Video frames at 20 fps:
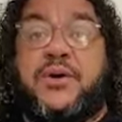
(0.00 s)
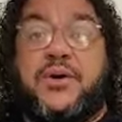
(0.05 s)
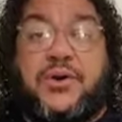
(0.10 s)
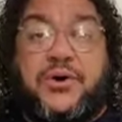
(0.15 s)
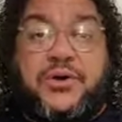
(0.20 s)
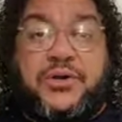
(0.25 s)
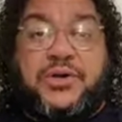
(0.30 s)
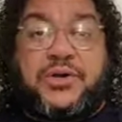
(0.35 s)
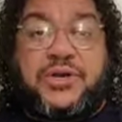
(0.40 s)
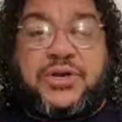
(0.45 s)

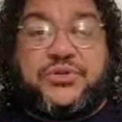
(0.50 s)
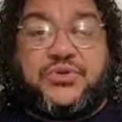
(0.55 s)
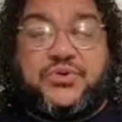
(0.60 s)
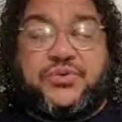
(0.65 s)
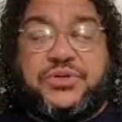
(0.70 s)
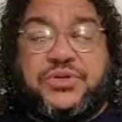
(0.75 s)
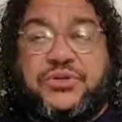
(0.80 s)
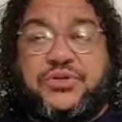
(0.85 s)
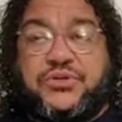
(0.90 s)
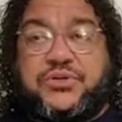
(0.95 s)
Hoy es
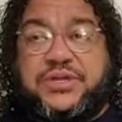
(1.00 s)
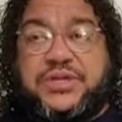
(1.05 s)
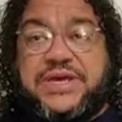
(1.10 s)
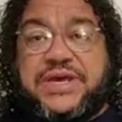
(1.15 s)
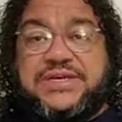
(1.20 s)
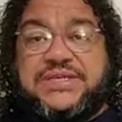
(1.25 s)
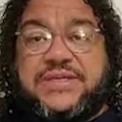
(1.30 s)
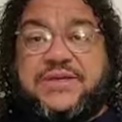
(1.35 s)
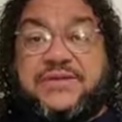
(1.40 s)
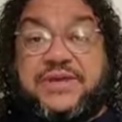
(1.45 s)
un lindo
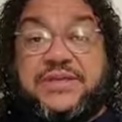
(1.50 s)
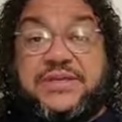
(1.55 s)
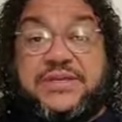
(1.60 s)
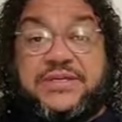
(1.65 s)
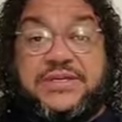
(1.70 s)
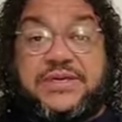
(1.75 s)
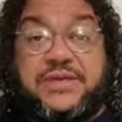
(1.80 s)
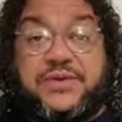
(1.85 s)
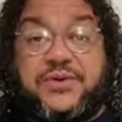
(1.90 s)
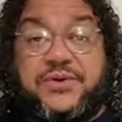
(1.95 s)
día, este
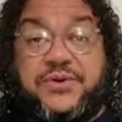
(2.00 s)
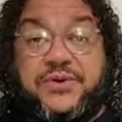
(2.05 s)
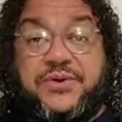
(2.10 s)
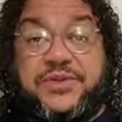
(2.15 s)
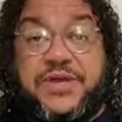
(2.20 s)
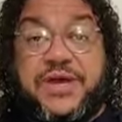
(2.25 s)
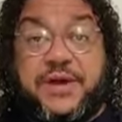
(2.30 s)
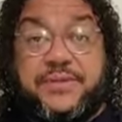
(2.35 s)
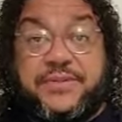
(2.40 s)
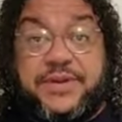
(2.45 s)
25
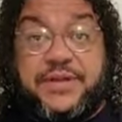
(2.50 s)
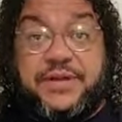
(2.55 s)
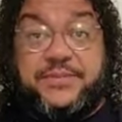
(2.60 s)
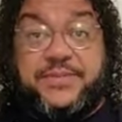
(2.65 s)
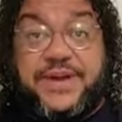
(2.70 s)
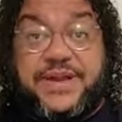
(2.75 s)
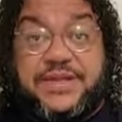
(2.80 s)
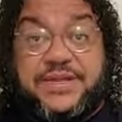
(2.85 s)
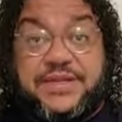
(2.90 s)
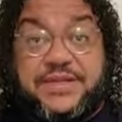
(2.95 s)
de abril,
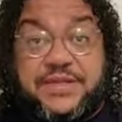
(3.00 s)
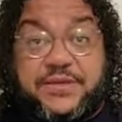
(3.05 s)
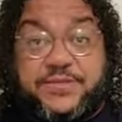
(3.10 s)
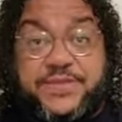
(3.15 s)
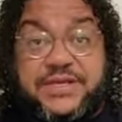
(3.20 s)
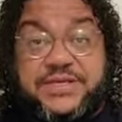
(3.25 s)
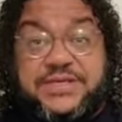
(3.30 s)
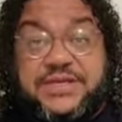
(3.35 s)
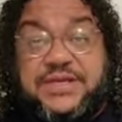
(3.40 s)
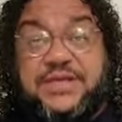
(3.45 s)
para tener
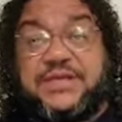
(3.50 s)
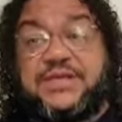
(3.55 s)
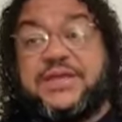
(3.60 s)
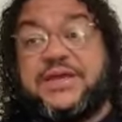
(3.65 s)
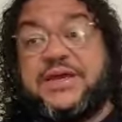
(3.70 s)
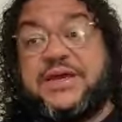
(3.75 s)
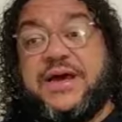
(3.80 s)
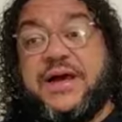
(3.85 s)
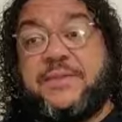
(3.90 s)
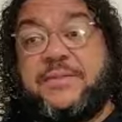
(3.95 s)

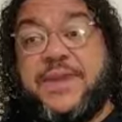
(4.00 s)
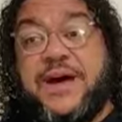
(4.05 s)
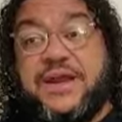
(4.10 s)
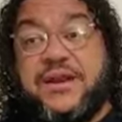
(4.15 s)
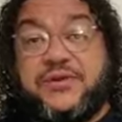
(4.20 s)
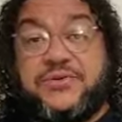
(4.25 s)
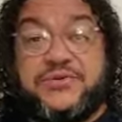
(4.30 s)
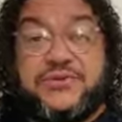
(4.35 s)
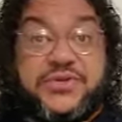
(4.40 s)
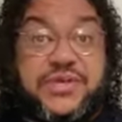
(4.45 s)
presente a
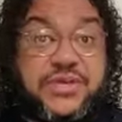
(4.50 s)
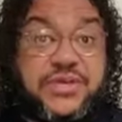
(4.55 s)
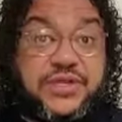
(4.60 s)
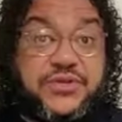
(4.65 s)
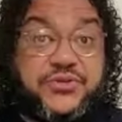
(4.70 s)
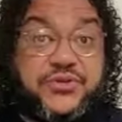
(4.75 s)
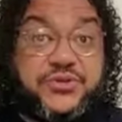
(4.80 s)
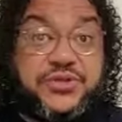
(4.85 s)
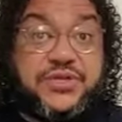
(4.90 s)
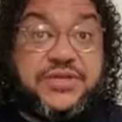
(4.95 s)
Marcos en
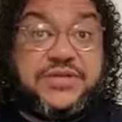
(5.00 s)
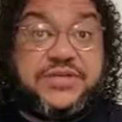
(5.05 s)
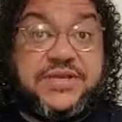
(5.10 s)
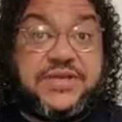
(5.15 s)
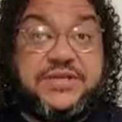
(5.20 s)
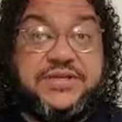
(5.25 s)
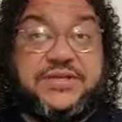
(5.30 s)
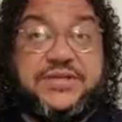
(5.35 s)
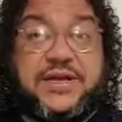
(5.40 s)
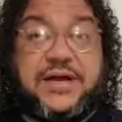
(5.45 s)
esos
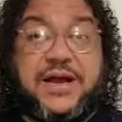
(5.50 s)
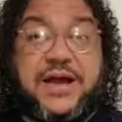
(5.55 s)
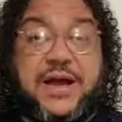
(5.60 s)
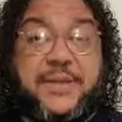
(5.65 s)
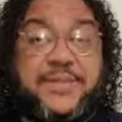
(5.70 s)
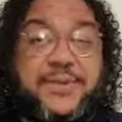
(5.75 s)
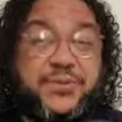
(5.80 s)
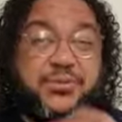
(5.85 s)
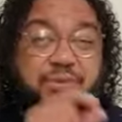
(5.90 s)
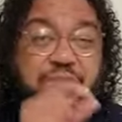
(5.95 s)
16
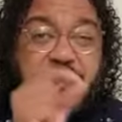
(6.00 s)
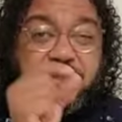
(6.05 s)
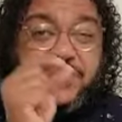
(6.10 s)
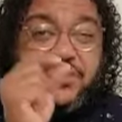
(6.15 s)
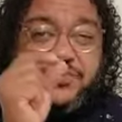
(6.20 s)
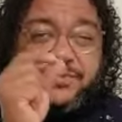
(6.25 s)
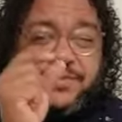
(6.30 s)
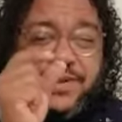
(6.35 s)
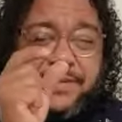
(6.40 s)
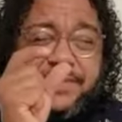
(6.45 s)

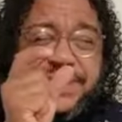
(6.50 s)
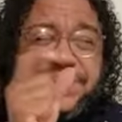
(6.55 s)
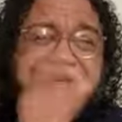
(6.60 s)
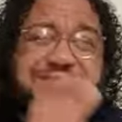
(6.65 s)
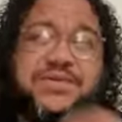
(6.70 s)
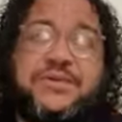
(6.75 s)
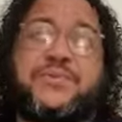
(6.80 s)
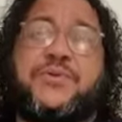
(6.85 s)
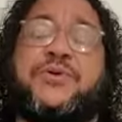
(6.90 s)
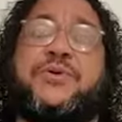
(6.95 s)
capítulos
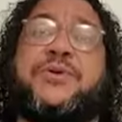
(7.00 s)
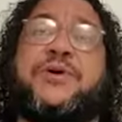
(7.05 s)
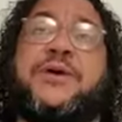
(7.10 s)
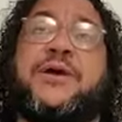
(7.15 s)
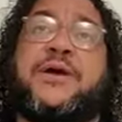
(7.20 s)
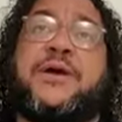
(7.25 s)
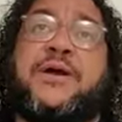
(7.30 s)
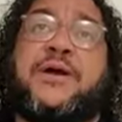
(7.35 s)
brevísimo,